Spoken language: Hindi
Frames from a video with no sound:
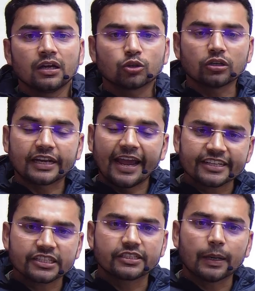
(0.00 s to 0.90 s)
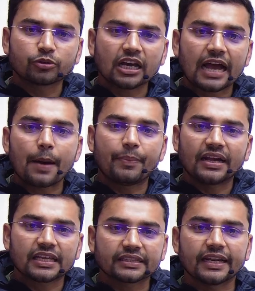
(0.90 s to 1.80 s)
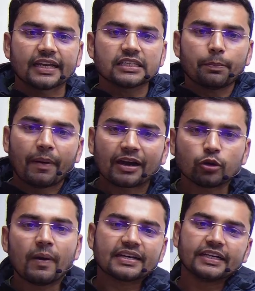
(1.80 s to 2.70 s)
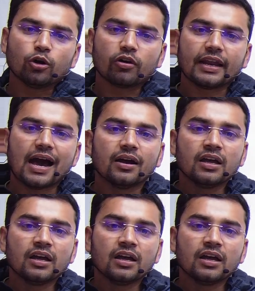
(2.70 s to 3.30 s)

तो टेस्ट जब तक आप बेहतर तरीके से बैक टू बैक नहीं दोगे ना